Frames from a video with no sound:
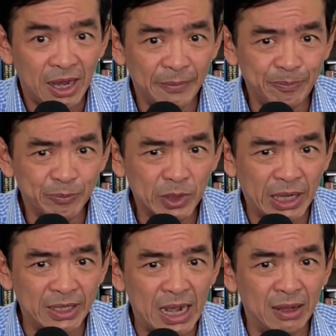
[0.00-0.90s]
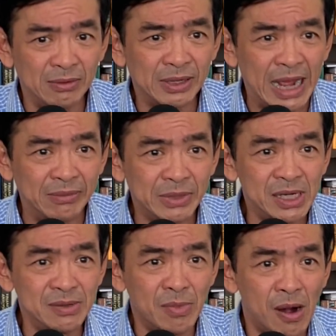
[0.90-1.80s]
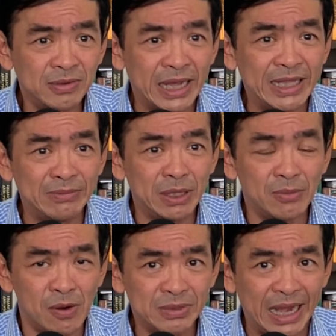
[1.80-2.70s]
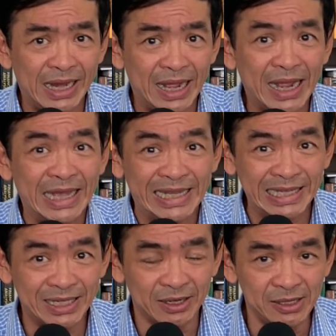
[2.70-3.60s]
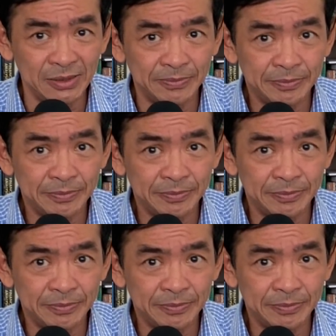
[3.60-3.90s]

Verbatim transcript: um, thì uh, ngày 11 thay tháng 11 này là ngày xét xử